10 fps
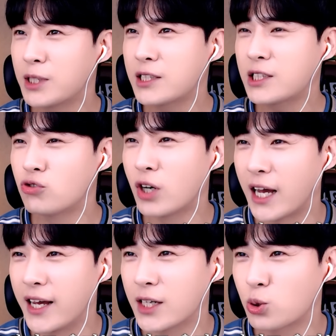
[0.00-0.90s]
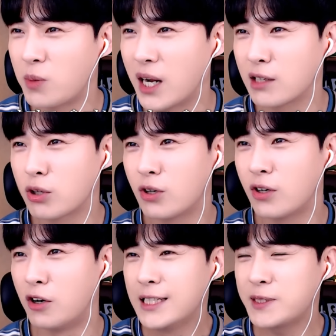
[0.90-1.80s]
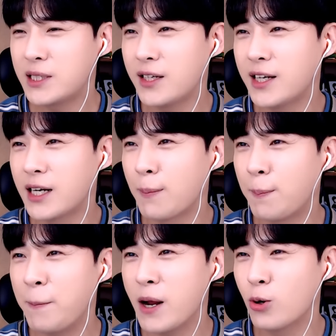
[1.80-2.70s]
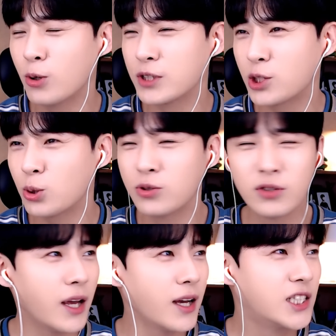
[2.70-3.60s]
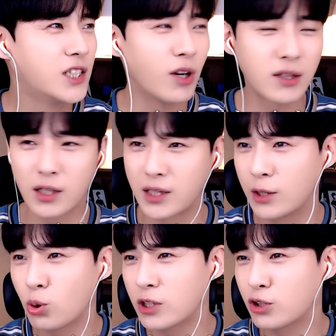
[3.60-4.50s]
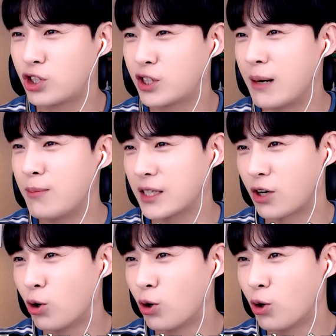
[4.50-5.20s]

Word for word: 남자친구가 나이가 좀 많아서 립스틱이랑 빼빼로를 사줬는데 그거 갖다 단톡에서 뒷담을 까다